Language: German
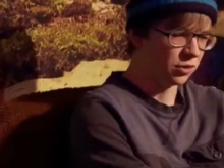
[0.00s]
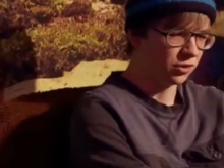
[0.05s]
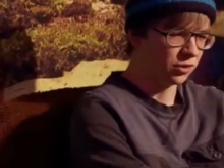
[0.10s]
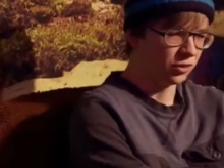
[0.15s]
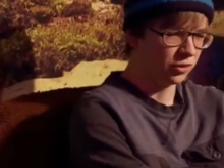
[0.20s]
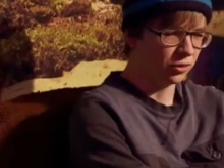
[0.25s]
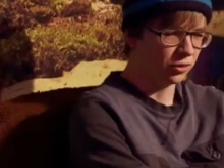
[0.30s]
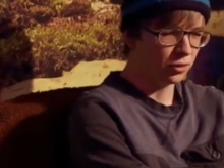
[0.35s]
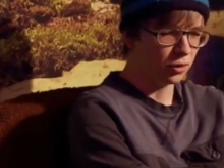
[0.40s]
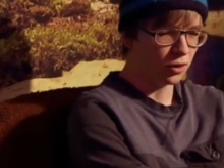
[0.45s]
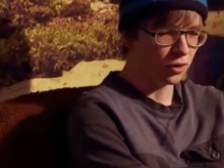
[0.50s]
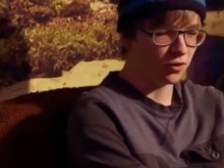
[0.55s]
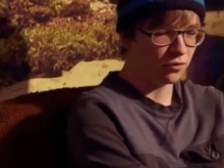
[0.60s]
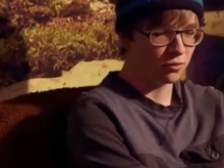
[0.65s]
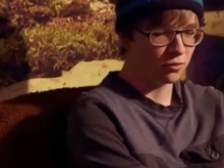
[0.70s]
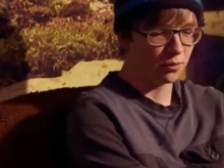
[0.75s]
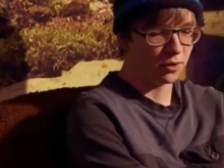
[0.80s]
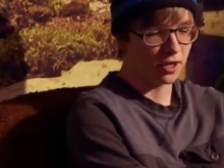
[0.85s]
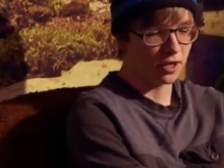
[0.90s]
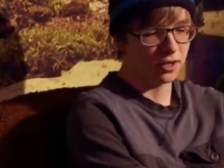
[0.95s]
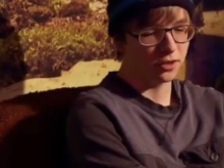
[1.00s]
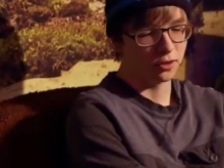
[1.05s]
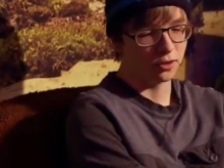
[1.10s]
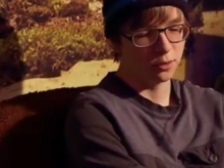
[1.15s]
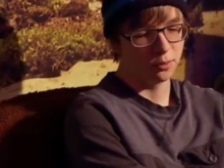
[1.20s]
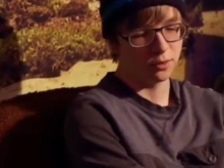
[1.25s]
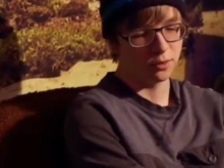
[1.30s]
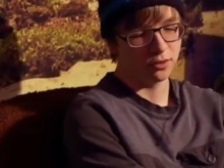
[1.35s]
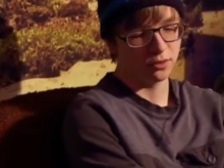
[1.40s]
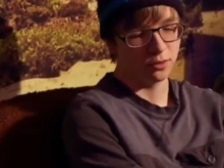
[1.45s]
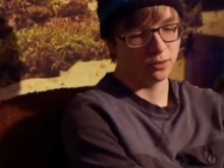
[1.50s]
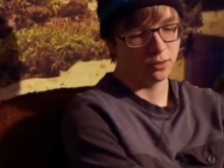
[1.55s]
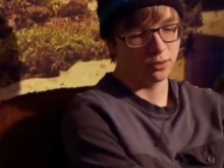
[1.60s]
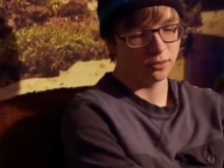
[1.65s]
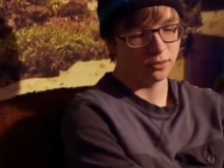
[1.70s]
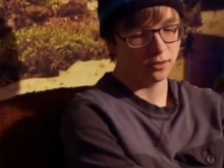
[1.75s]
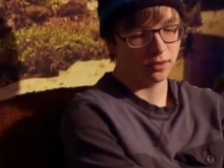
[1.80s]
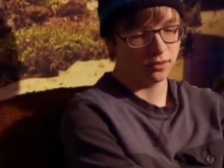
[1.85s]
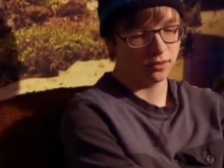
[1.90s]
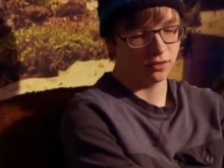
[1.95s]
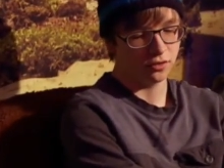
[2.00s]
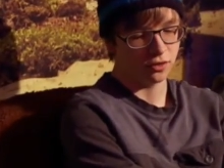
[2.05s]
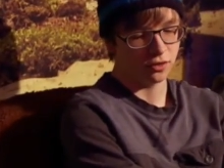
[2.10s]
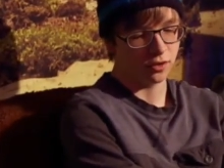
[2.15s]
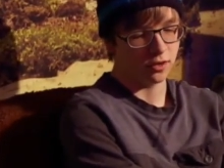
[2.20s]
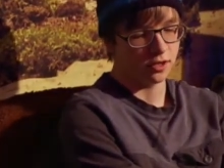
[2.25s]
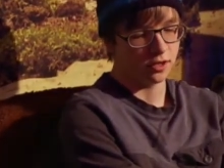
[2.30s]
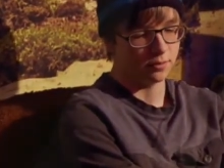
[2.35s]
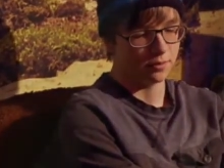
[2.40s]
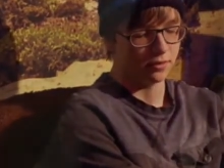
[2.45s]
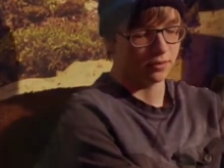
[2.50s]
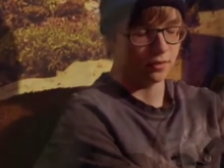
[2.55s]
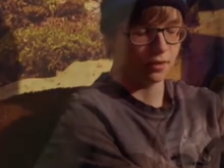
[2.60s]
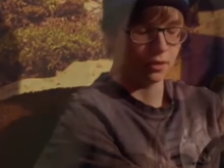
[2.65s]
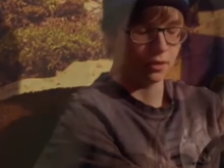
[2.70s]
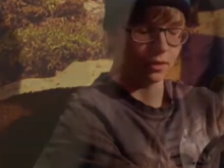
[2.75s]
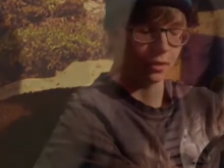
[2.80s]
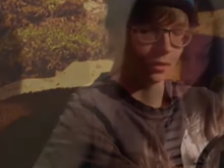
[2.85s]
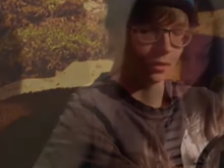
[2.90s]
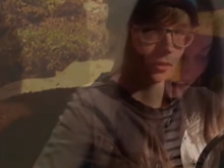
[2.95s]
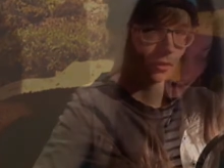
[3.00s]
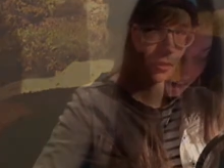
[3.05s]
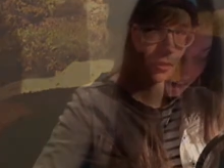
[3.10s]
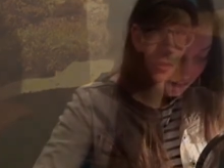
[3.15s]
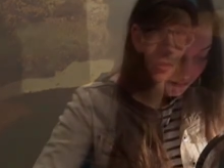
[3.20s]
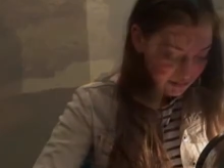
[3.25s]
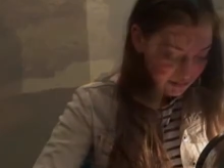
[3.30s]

oder so. Aber ich lasse mir das nicht mehr gefallen.